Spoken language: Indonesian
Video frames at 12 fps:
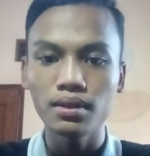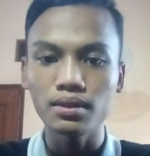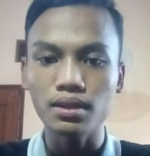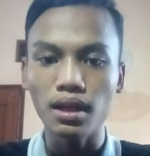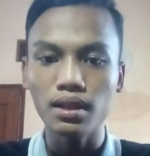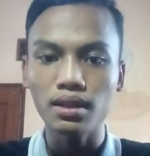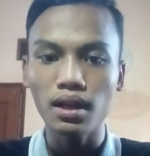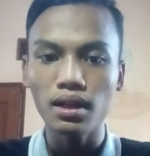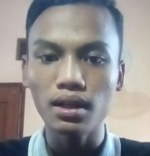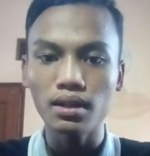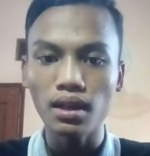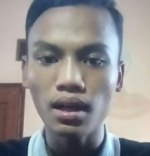Selain
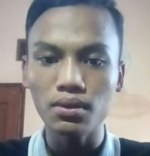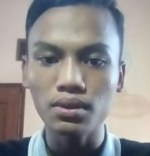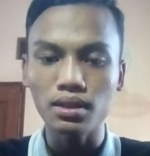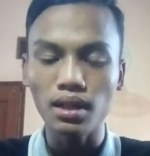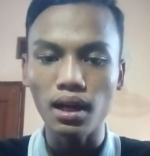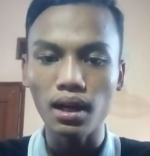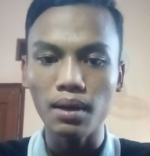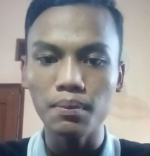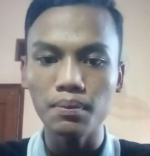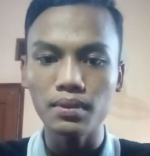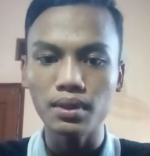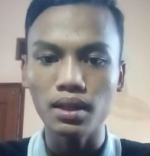karena takut ditangkap
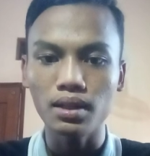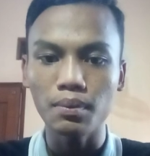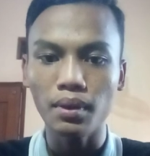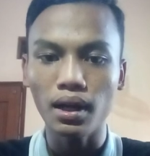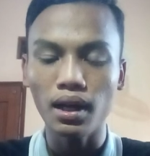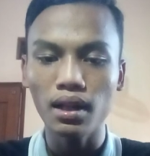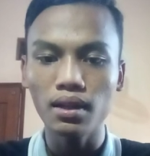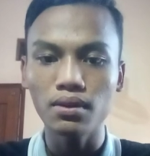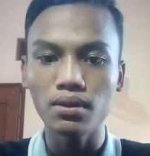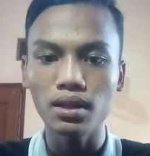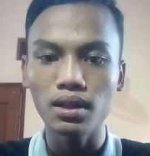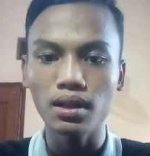dan dipenggal
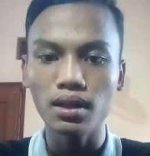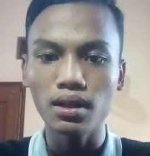oleh